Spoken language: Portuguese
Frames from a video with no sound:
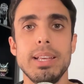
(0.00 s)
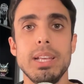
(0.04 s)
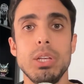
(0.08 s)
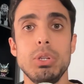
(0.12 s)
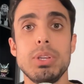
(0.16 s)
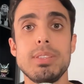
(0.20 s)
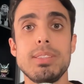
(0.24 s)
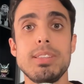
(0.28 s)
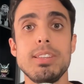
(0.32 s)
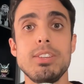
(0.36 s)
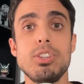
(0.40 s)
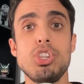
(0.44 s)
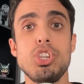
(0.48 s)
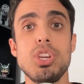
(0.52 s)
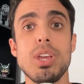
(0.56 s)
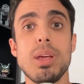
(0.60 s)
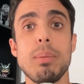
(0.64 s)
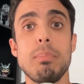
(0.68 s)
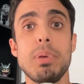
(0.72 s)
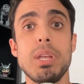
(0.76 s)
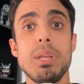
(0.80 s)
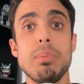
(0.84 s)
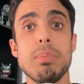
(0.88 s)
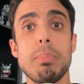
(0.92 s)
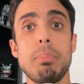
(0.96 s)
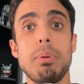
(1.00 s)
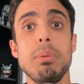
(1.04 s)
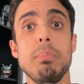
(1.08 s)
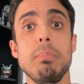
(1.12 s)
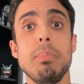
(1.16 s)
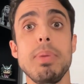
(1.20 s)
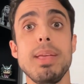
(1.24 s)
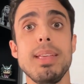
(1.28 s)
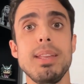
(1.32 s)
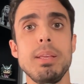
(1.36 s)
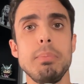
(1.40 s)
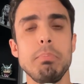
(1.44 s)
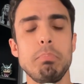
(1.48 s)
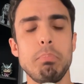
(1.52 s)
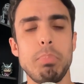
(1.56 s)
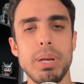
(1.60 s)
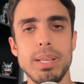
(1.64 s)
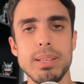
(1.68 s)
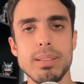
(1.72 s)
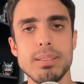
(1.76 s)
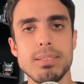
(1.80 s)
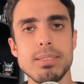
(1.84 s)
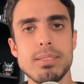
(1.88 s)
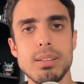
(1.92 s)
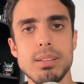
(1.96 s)
eu decidi abrir minha primeira
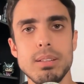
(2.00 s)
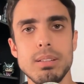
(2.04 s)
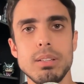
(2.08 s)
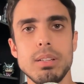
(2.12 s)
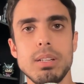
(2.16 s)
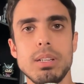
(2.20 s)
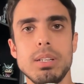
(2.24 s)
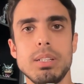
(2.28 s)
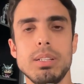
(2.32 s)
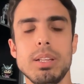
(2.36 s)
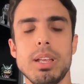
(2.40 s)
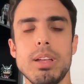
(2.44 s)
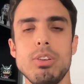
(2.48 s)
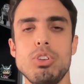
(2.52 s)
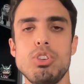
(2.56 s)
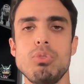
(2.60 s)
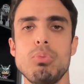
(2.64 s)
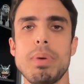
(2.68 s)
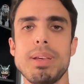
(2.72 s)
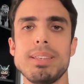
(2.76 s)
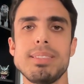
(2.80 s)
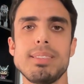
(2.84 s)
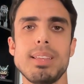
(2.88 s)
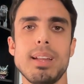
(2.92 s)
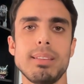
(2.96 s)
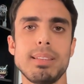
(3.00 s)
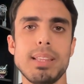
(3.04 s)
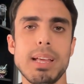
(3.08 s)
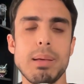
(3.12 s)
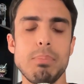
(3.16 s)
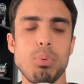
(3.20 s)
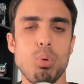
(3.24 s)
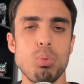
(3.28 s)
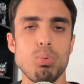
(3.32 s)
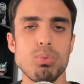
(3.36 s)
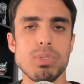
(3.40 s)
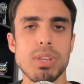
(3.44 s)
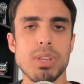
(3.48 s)
empresa, né, eu tive uma startup com alguns